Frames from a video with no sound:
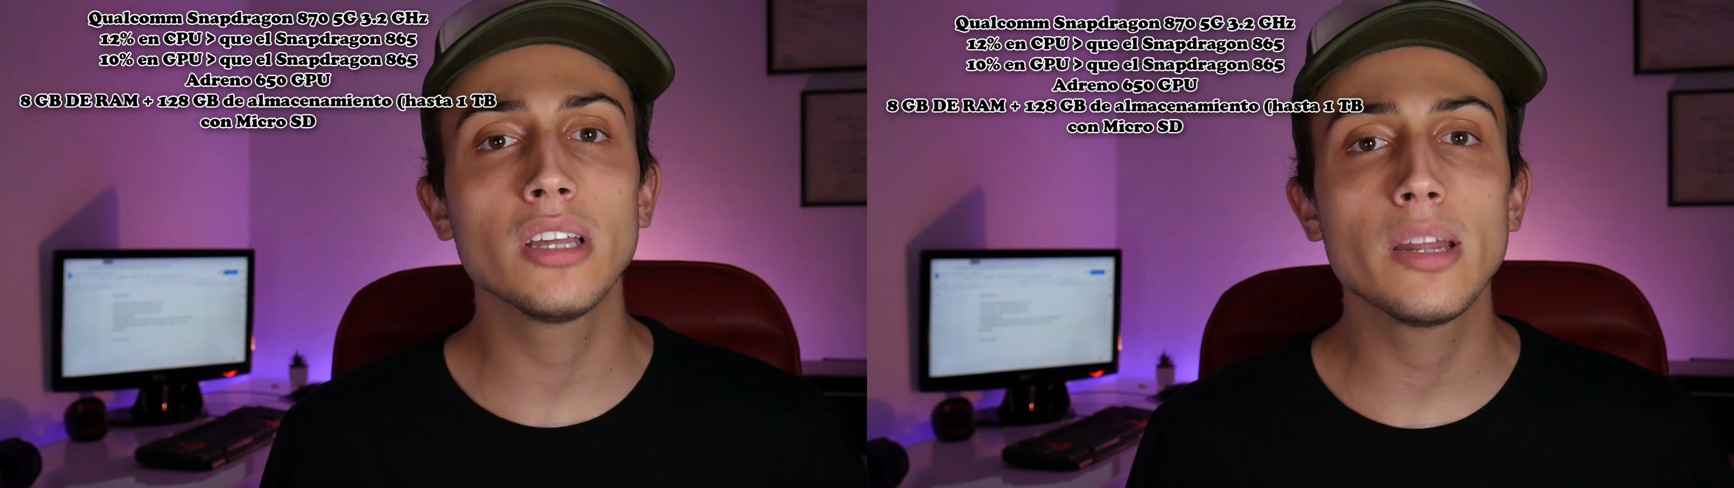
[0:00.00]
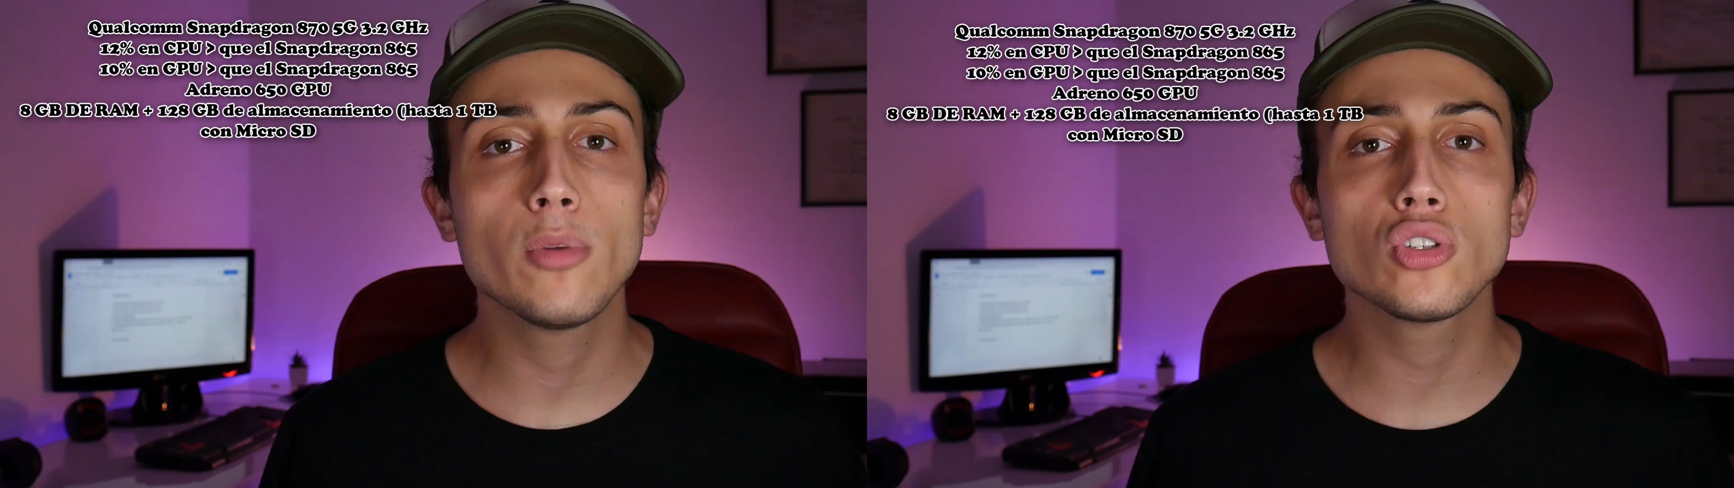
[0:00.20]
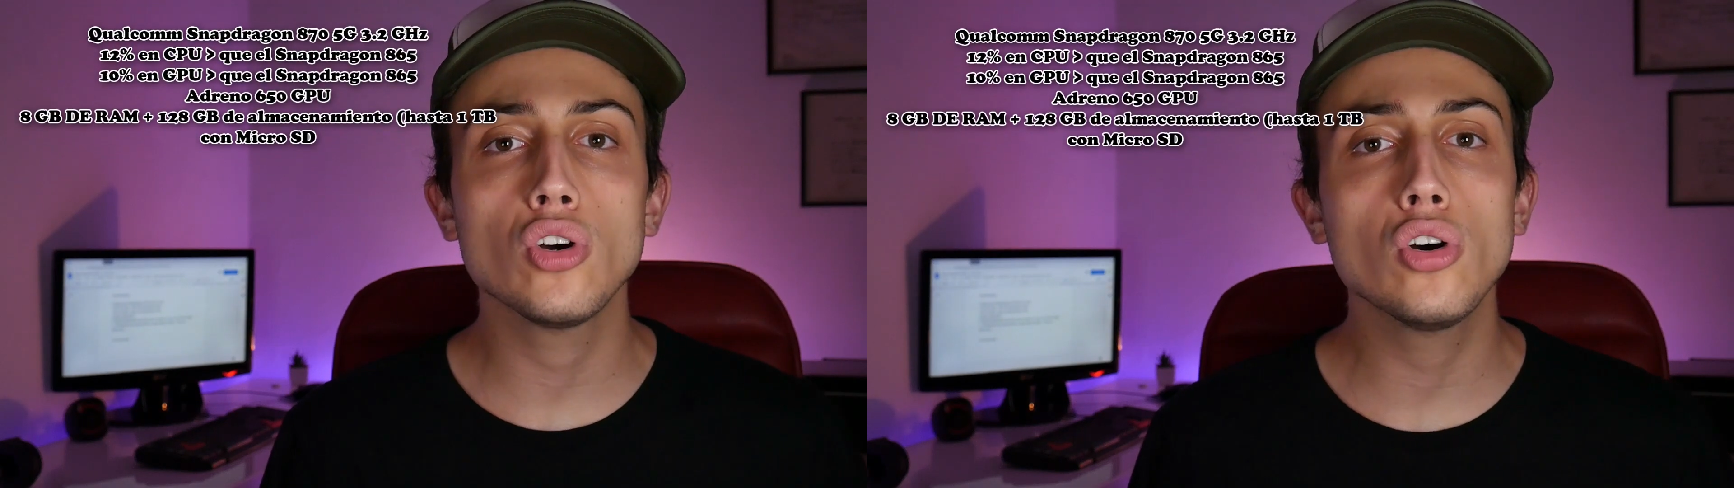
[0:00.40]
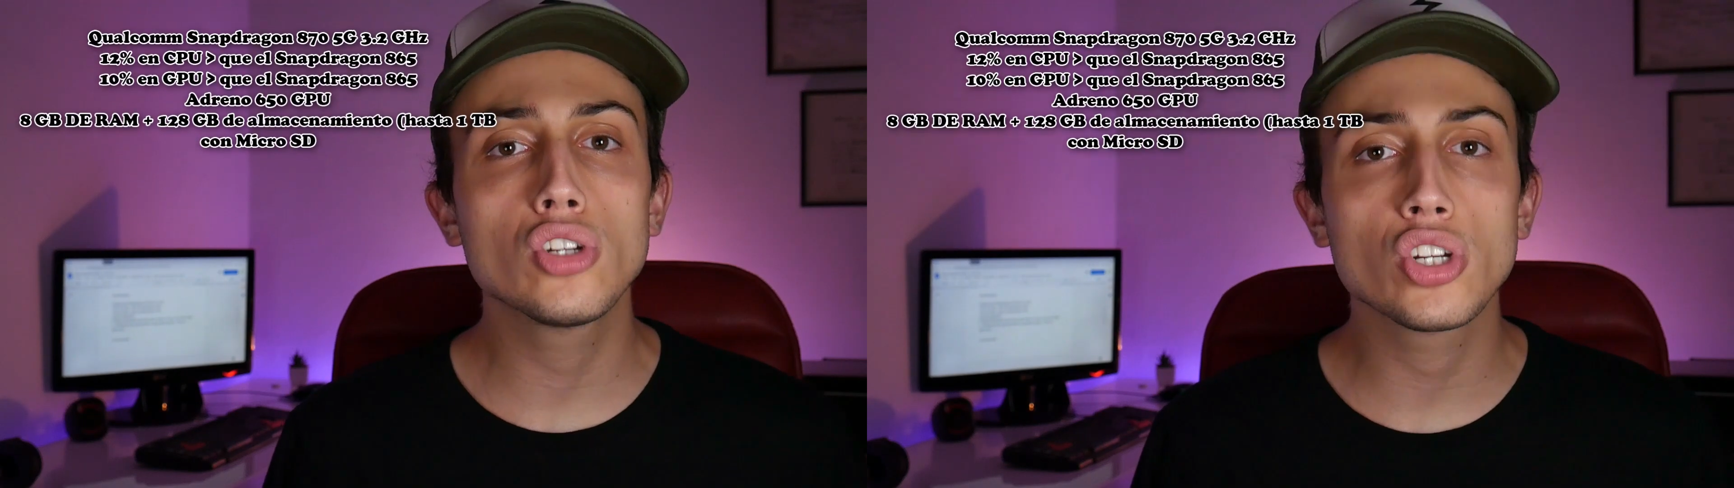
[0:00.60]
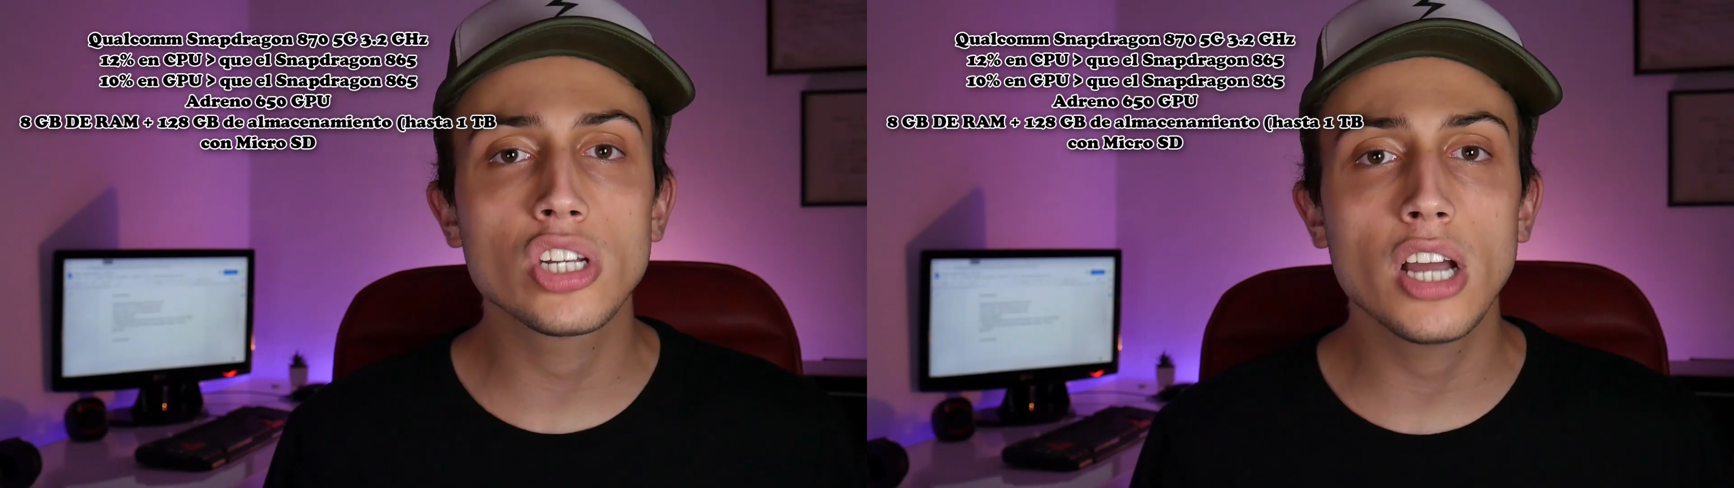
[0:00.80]
tenemos
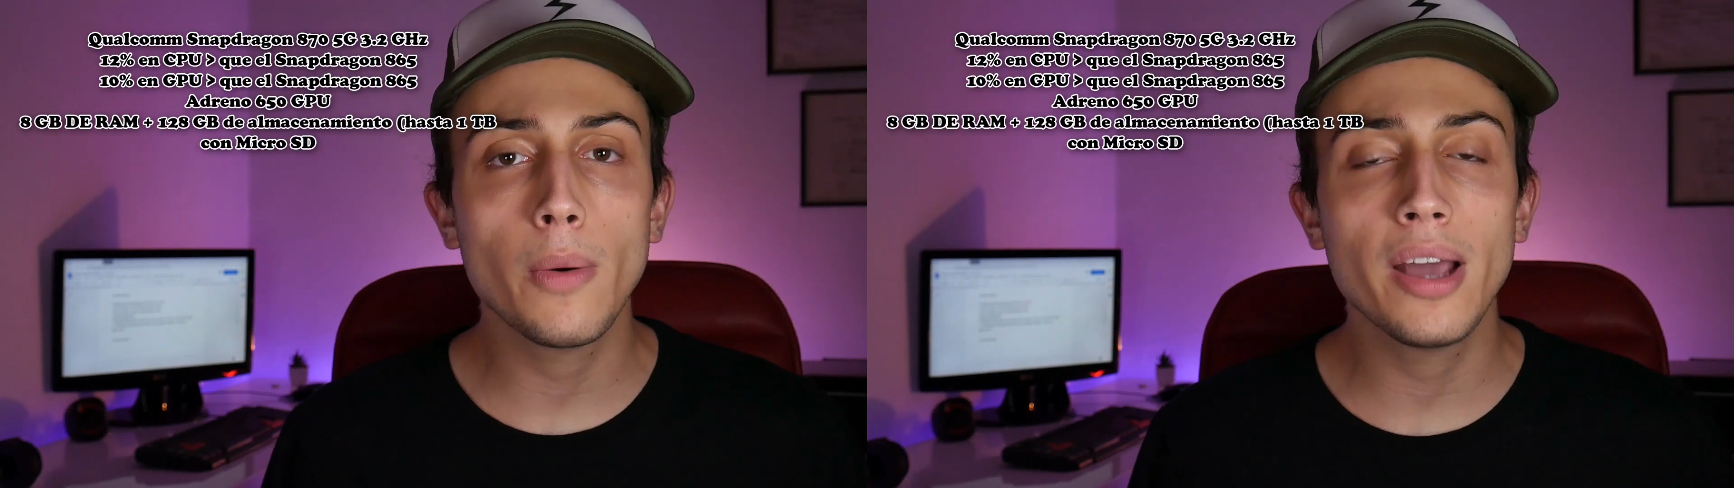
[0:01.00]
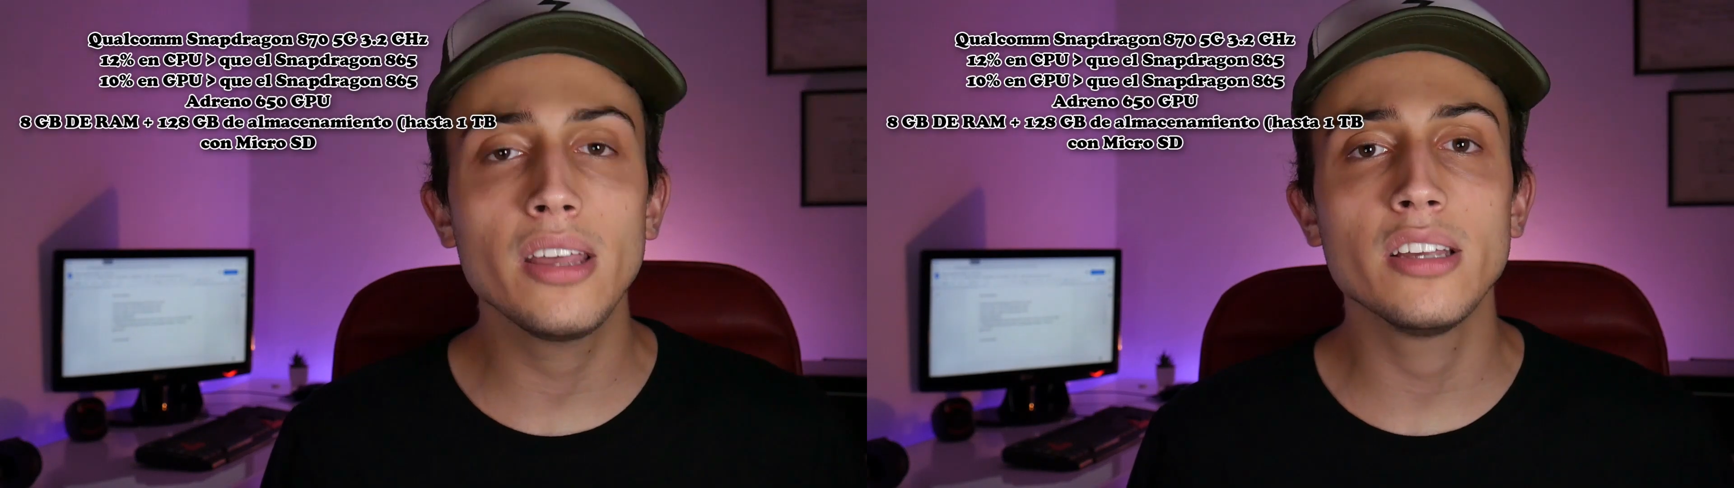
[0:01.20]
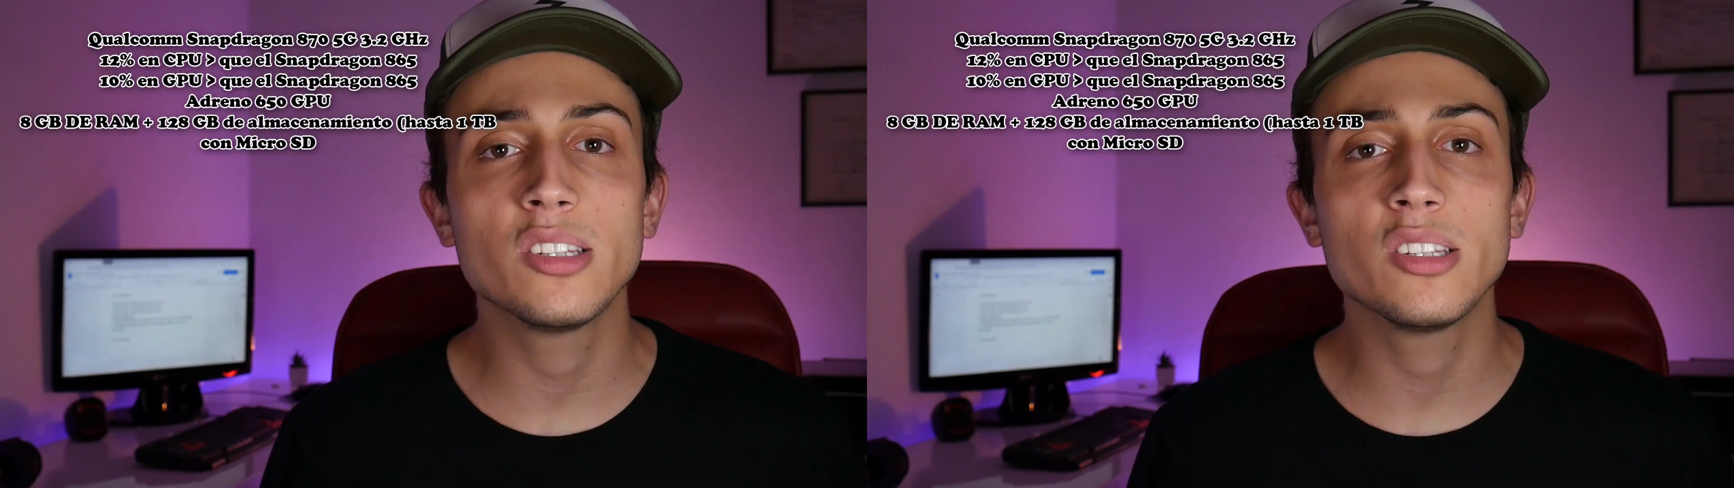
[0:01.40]
8 GB y